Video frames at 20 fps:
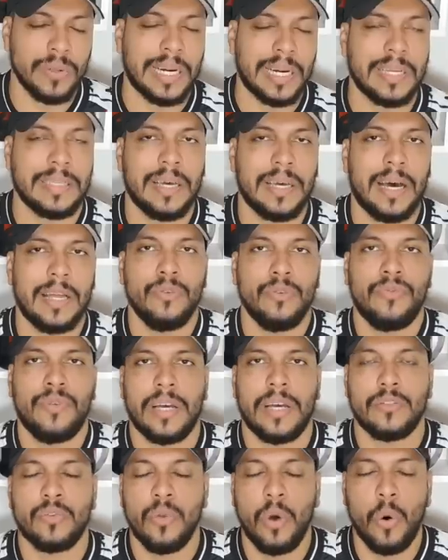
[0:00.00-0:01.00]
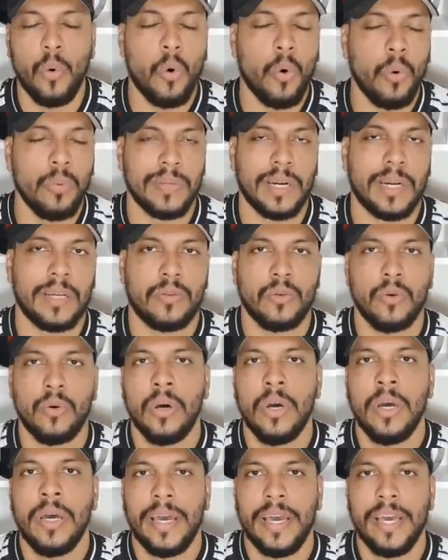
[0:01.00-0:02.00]
contratado, o Vasco não
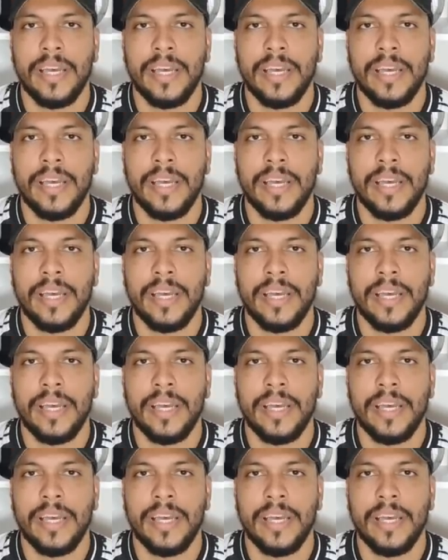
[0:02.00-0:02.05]
contratou